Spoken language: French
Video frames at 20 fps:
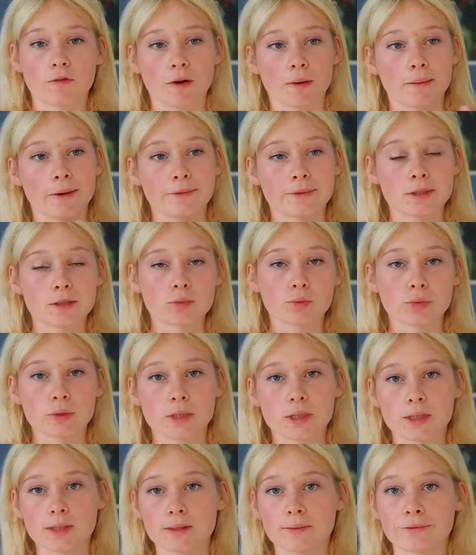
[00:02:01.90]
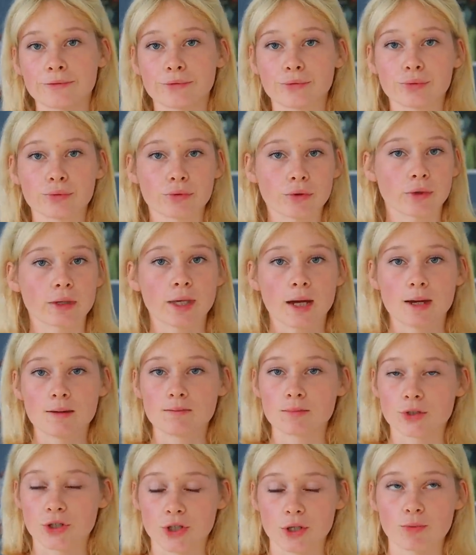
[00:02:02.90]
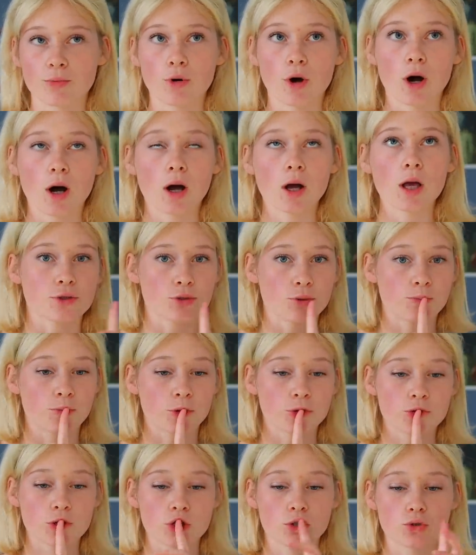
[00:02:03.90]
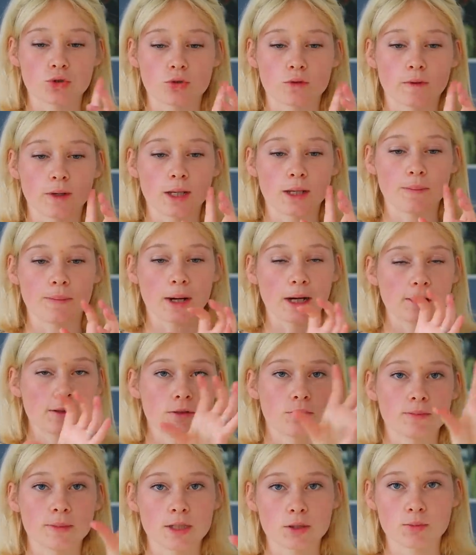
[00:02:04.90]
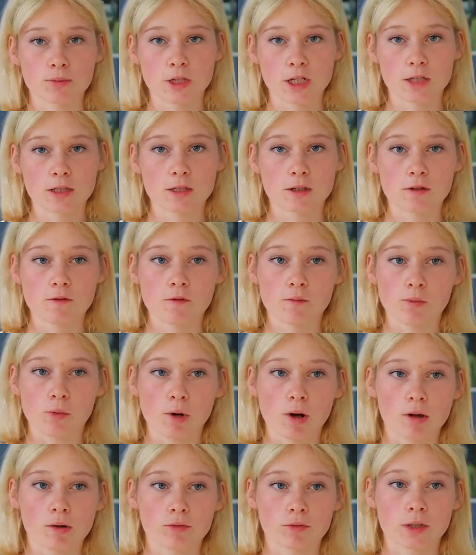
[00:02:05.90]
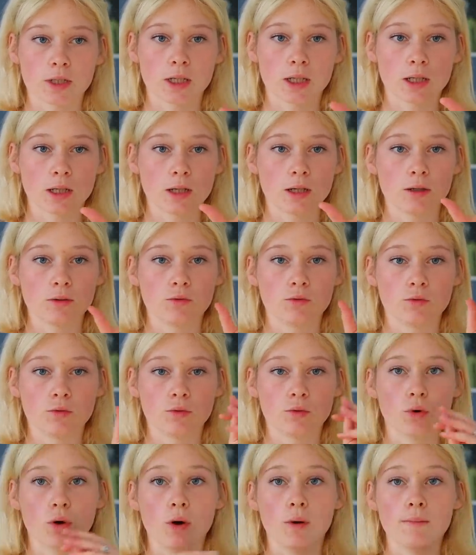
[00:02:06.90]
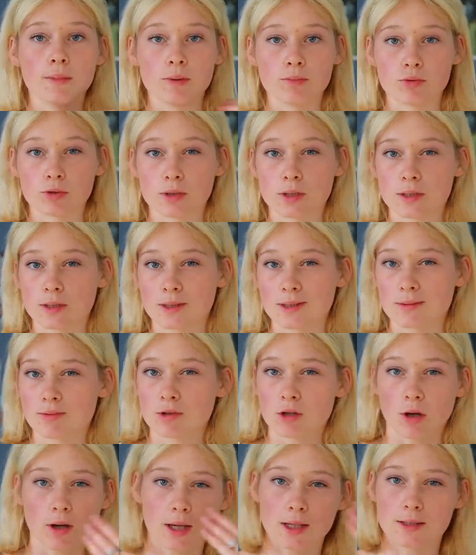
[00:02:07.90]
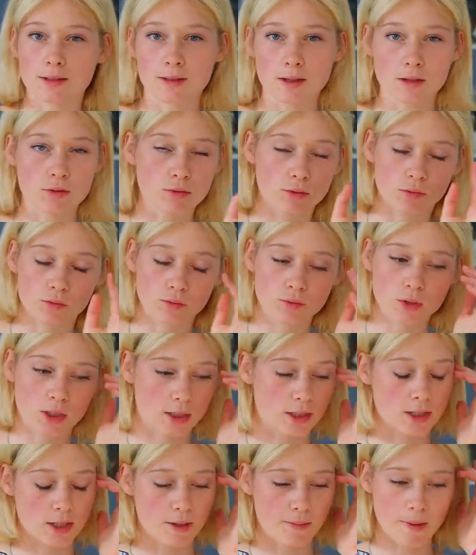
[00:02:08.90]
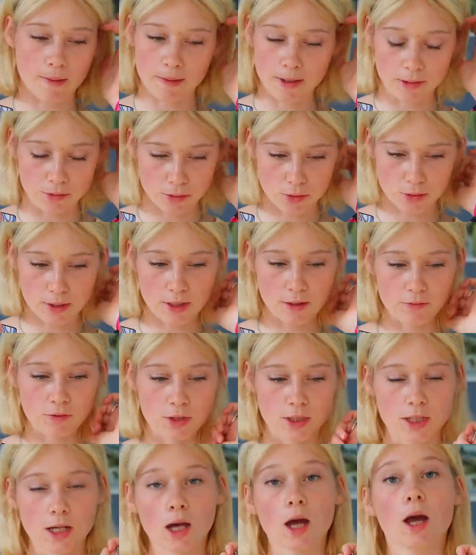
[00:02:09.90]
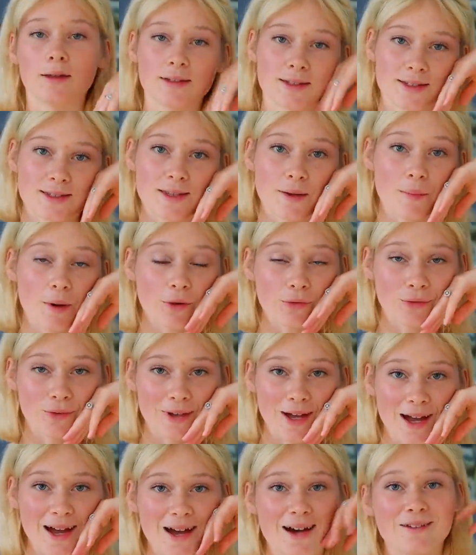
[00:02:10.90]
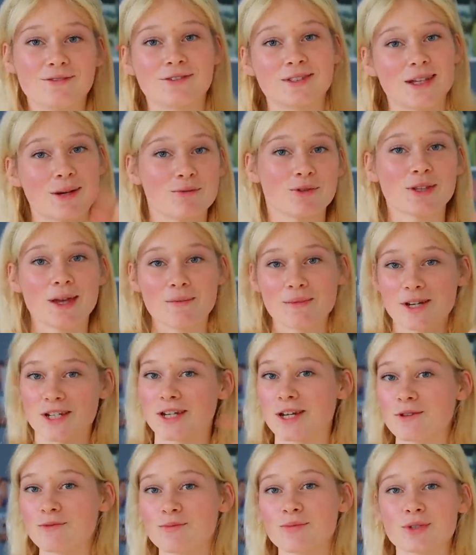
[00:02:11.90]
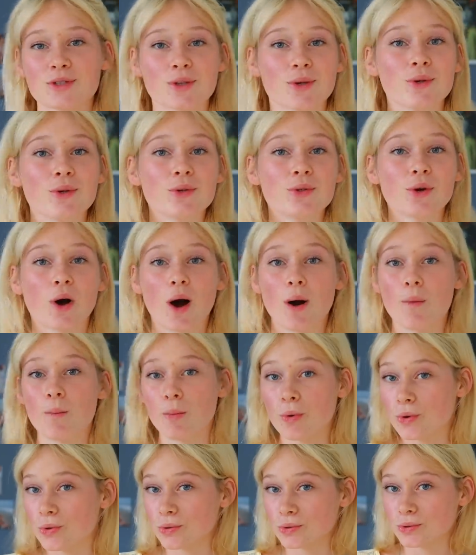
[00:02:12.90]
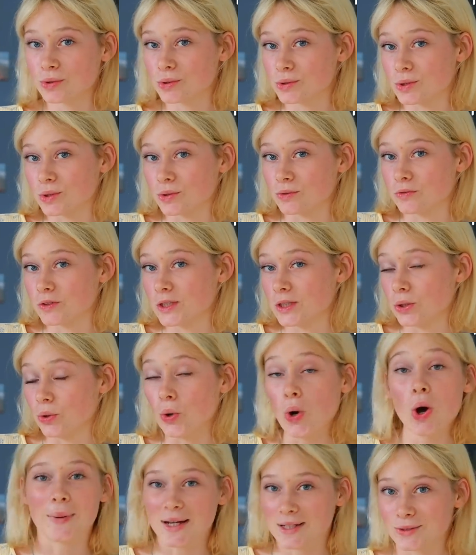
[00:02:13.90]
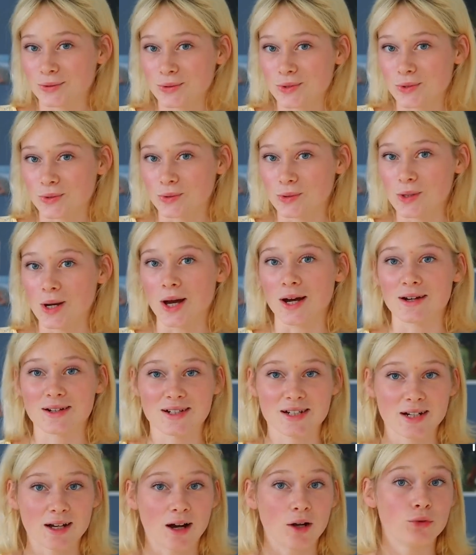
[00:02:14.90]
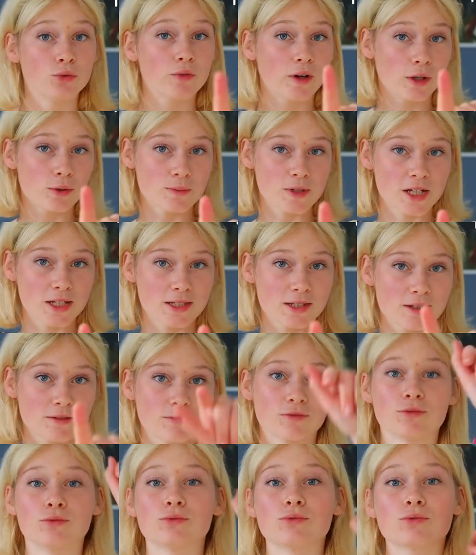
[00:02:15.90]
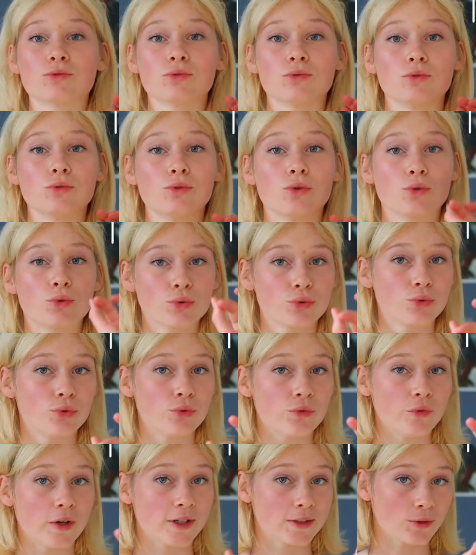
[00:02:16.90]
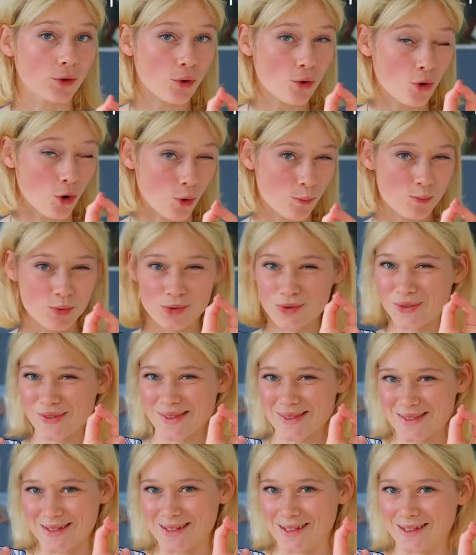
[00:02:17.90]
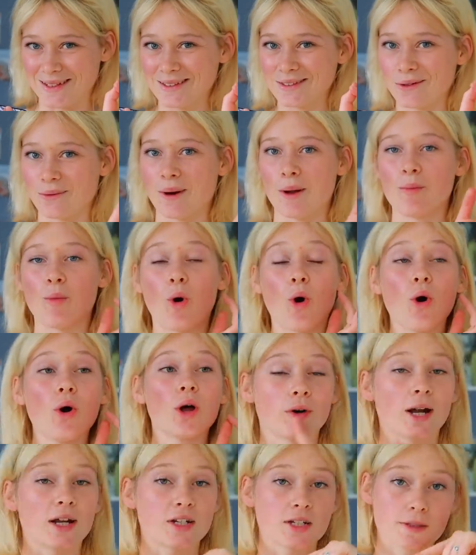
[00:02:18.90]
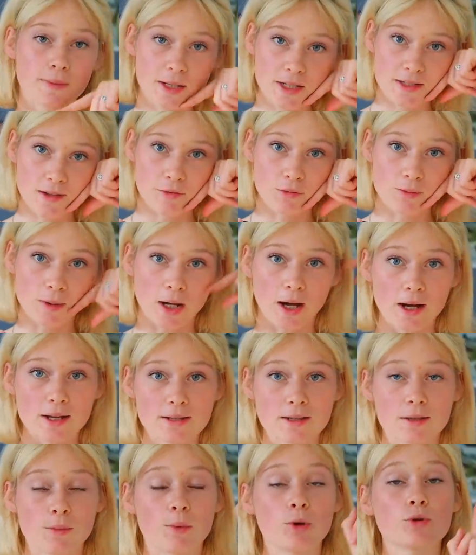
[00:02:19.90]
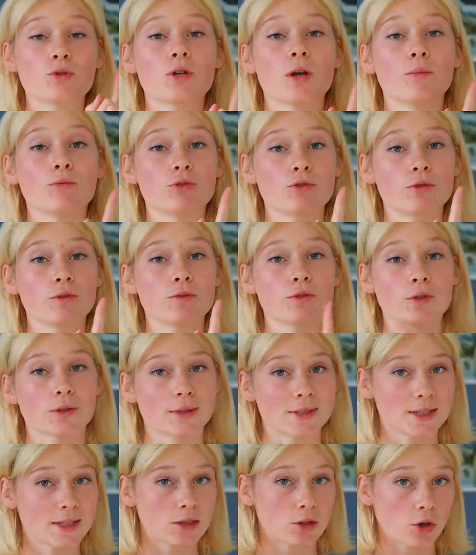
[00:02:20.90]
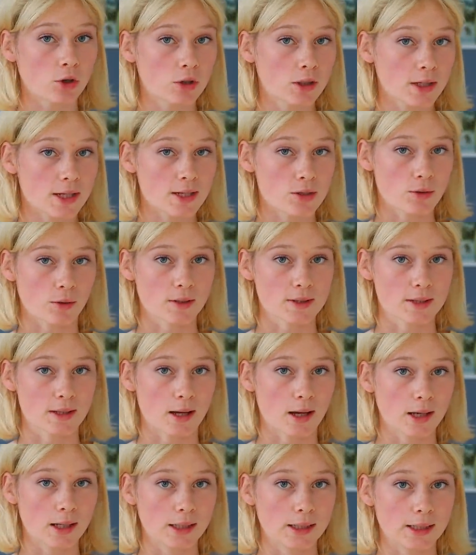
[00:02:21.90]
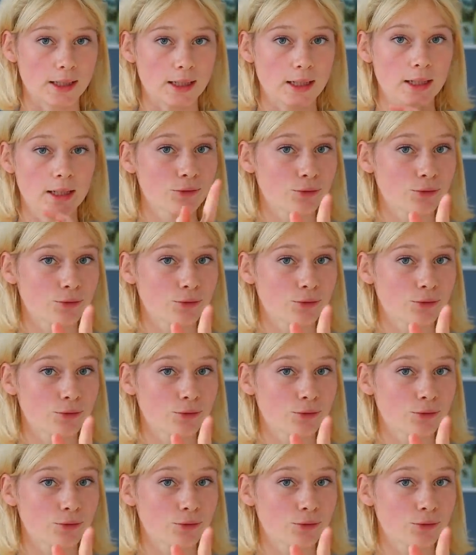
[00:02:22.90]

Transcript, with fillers: je vais faire ma petite routine tout au calme chez moi. Et je pense que je vais parler de mes objectifs pour la rentrée, de euh, mes petits tips, organisation et tout. J'ai pas mal de choses à vous dire. Euh, n'hésitez pas en tout cas à vous abonner à ma chaîne puisqu'il y aura beaucoup d'autres vidéos back to school. J'ai un nouvel objectif donc le contenu va être encore plus stylé normalement. voilà, j'espère J'espère que ça vous plaira. N'hésitez pas aussi à me suivre sur TikTok et sur Insta. Et